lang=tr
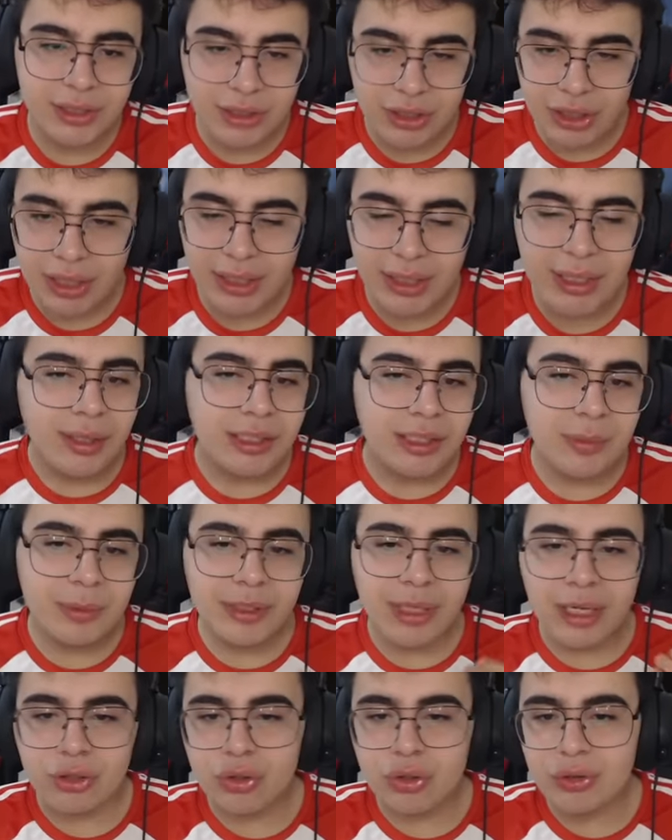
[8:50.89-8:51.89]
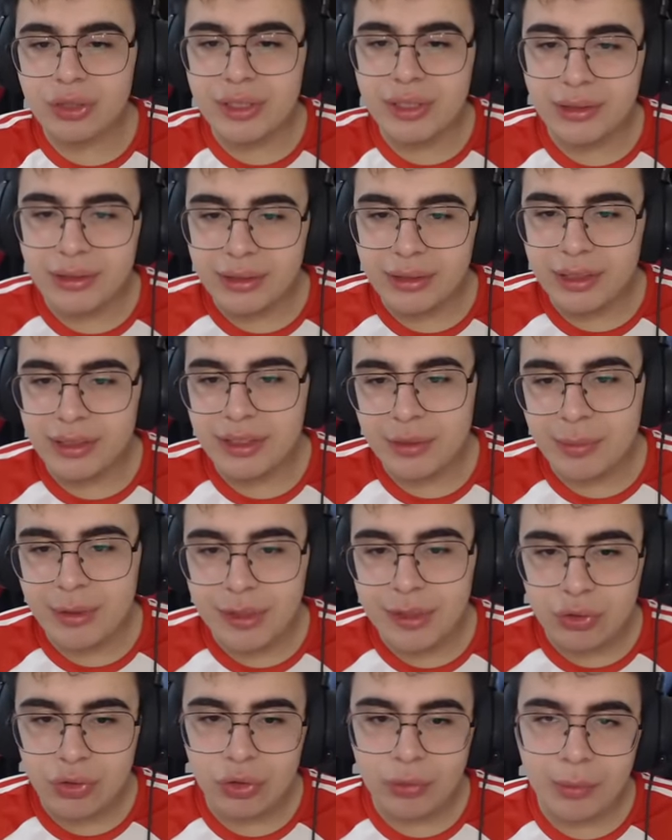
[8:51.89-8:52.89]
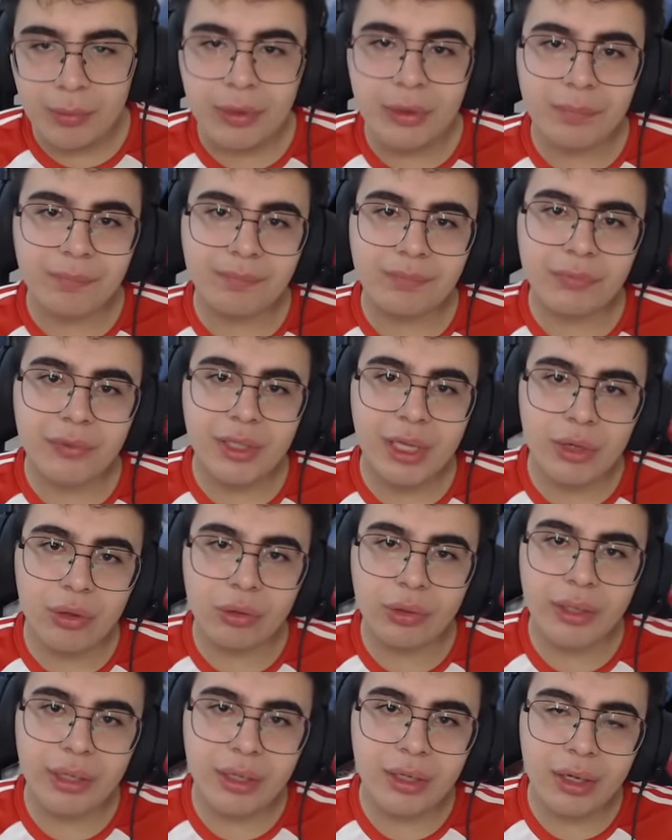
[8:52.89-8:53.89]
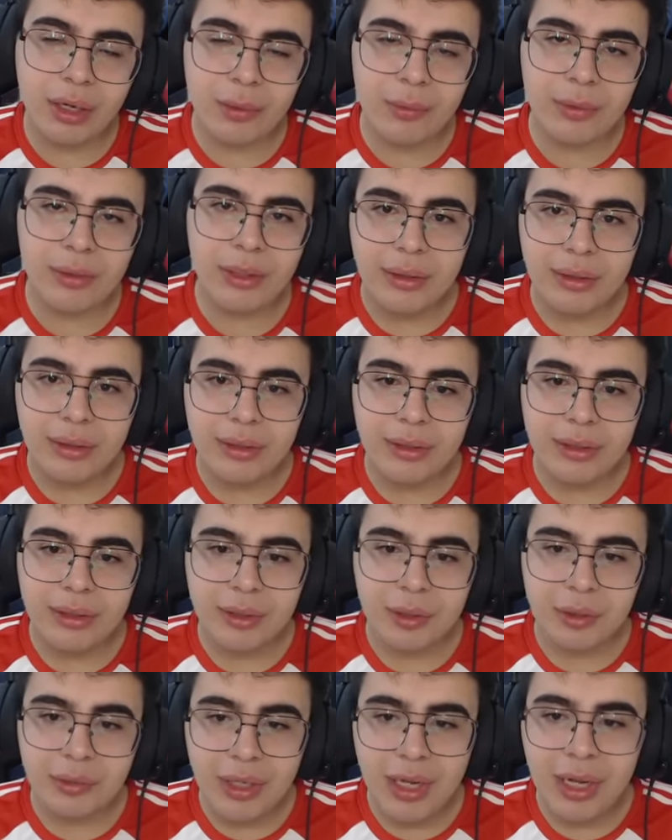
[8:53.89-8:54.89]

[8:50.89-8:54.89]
şeyler tabi daha çok sıklık getirmek istiyorum ama genel olarak abi e,